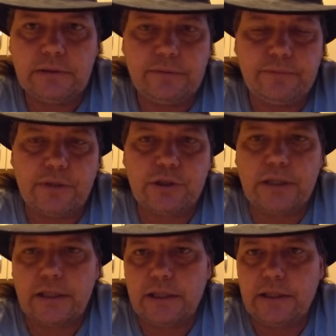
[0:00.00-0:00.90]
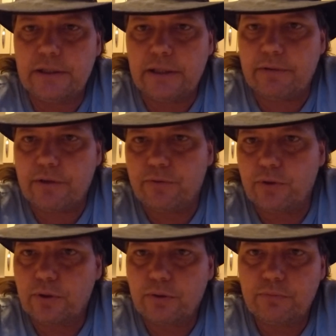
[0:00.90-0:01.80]
was steckt dahinter? Was für
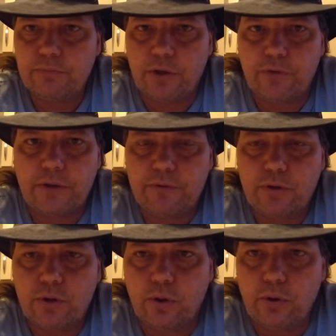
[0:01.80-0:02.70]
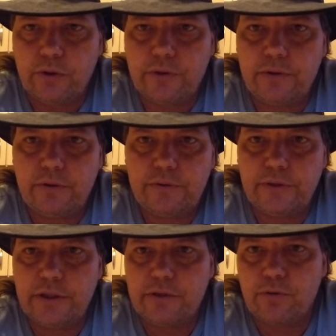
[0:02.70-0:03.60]
ein, aus was für einem Grund?
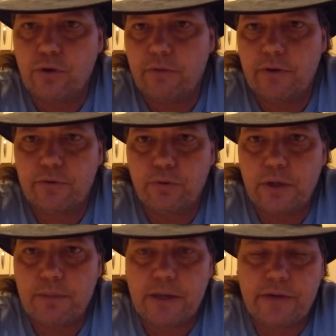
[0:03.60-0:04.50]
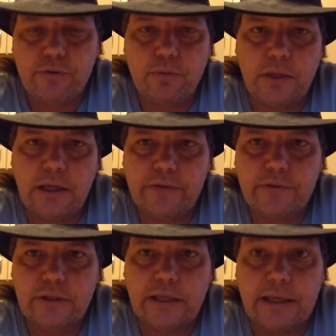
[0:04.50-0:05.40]
Sind die Server so dermaßen
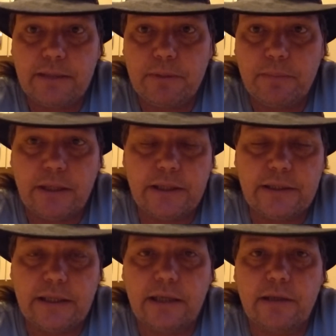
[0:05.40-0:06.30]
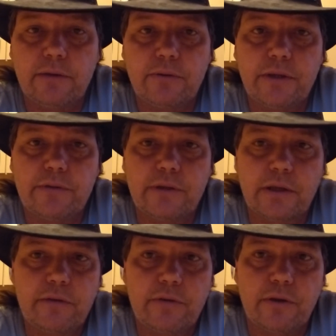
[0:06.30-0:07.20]
überlastet? Kann ich mir bald nicht denken. Also das sind
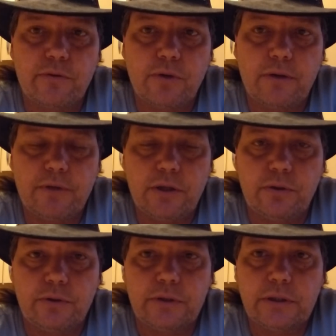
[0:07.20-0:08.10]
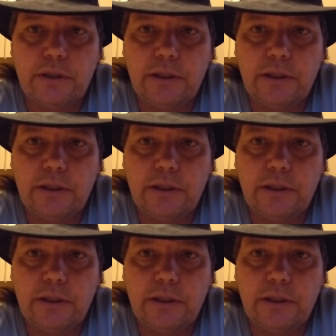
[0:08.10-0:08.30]
riesige Server und